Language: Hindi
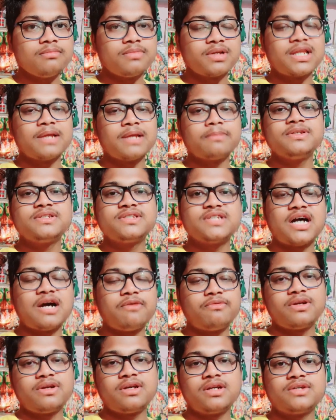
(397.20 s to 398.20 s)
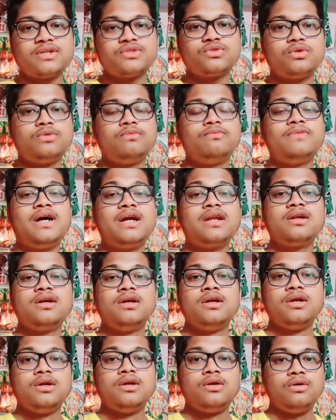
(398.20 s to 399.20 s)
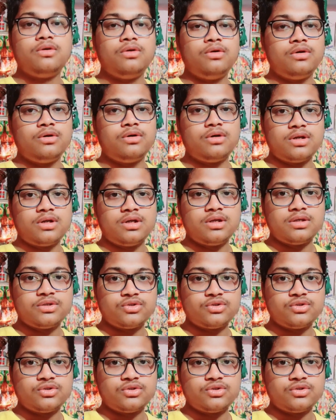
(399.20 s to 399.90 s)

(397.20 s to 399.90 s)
मतलब इस सावन का सोमवार और